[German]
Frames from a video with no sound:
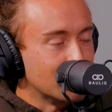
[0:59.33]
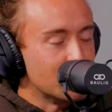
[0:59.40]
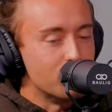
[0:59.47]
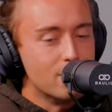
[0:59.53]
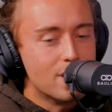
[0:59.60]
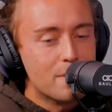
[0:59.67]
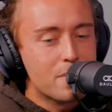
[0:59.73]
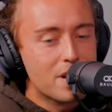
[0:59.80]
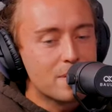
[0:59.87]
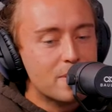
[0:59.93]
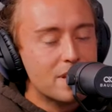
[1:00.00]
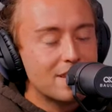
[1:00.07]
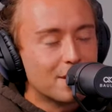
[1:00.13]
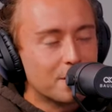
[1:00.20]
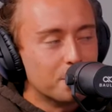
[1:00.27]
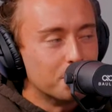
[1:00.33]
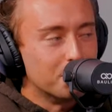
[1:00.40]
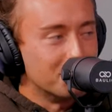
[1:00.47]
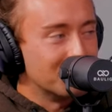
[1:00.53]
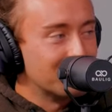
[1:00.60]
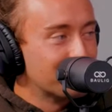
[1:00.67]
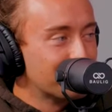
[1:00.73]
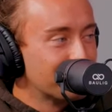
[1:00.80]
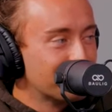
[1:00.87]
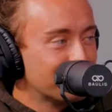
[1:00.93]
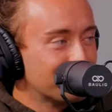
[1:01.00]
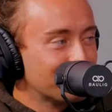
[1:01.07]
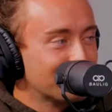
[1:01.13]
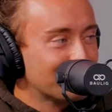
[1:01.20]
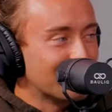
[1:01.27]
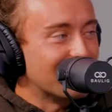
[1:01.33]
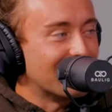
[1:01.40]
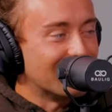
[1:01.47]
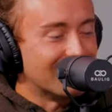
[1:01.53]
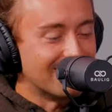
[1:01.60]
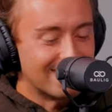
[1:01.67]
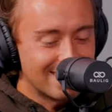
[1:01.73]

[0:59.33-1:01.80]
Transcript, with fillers: ich bin der Mann im Hintergrund. Du bist der Mann im Hintergrund, ja.